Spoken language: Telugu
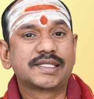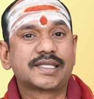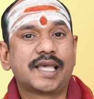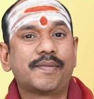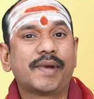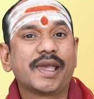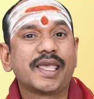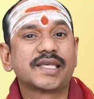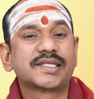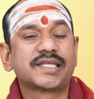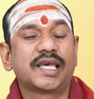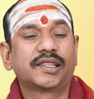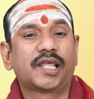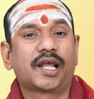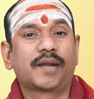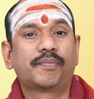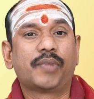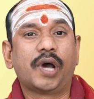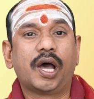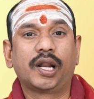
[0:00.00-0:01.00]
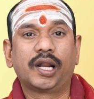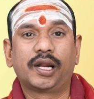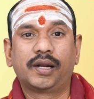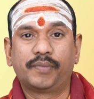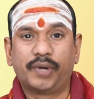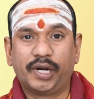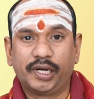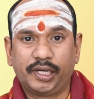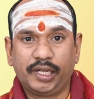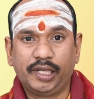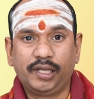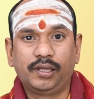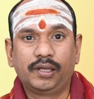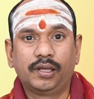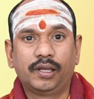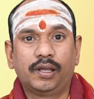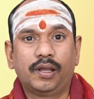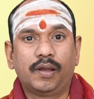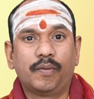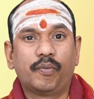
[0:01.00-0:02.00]
సమయ సందర్భాలను బట్టి
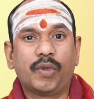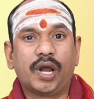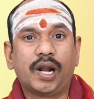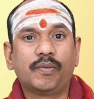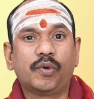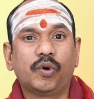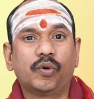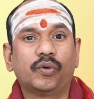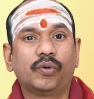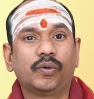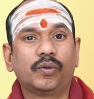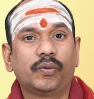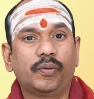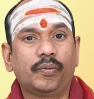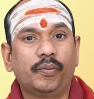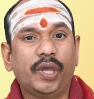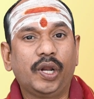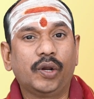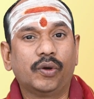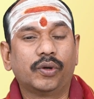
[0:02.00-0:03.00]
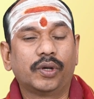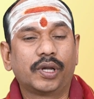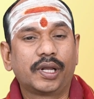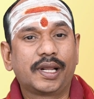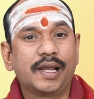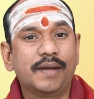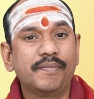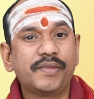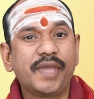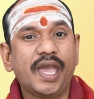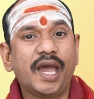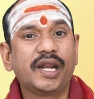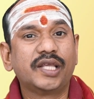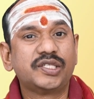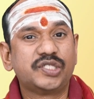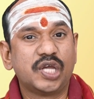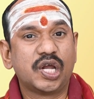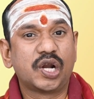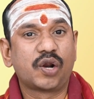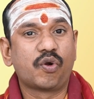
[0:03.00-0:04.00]
మనము మీరు గమ్యాన్ని
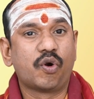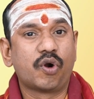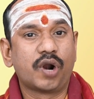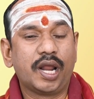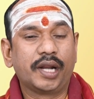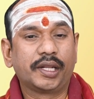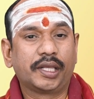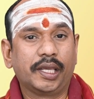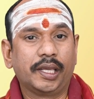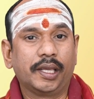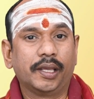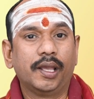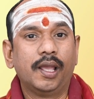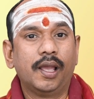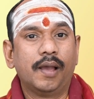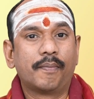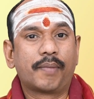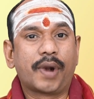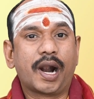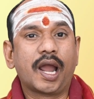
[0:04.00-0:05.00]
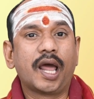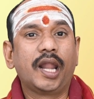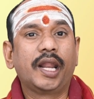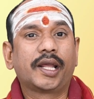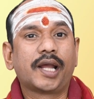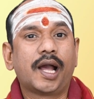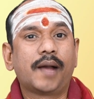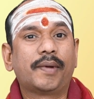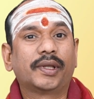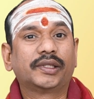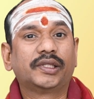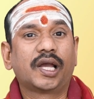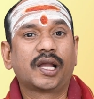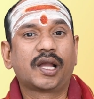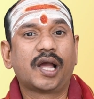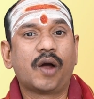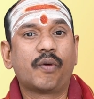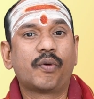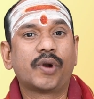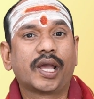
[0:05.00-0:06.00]
చేరుకోవడానికి
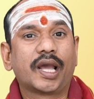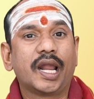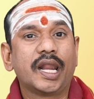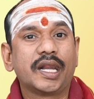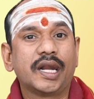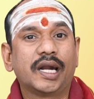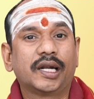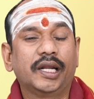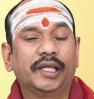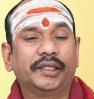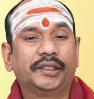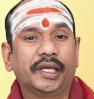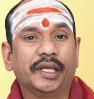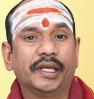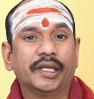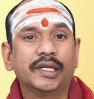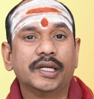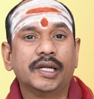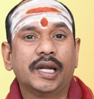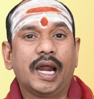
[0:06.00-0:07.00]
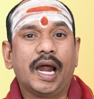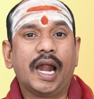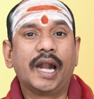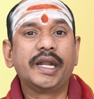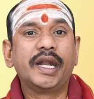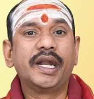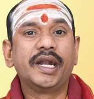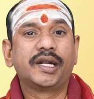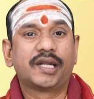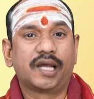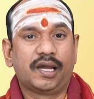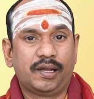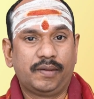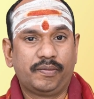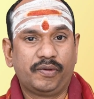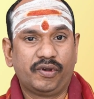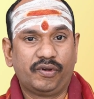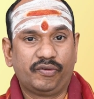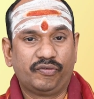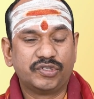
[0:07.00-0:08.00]
ప్రణాళికాబద్ధంగా ఉండగలిగినట్లయితే అన్నింట
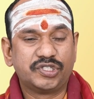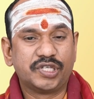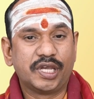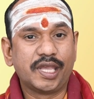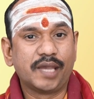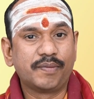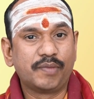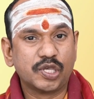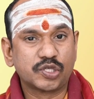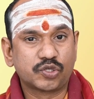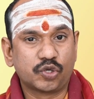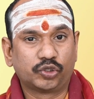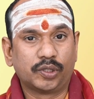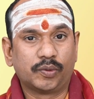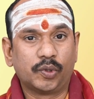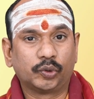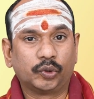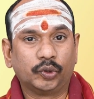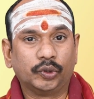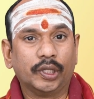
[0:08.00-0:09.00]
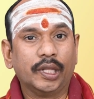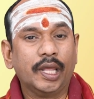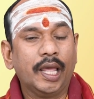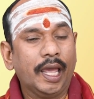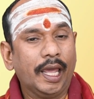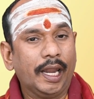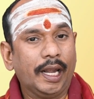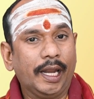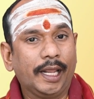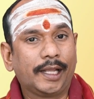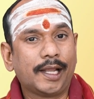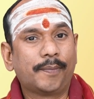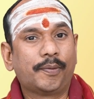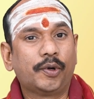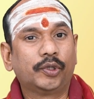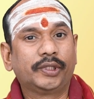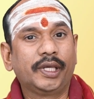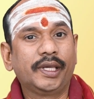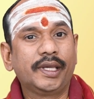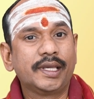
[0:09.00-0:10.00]
విజయం మీ సొంతం అవుతుంది
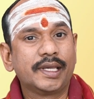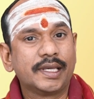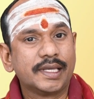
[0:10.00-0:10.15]
లేకపోతే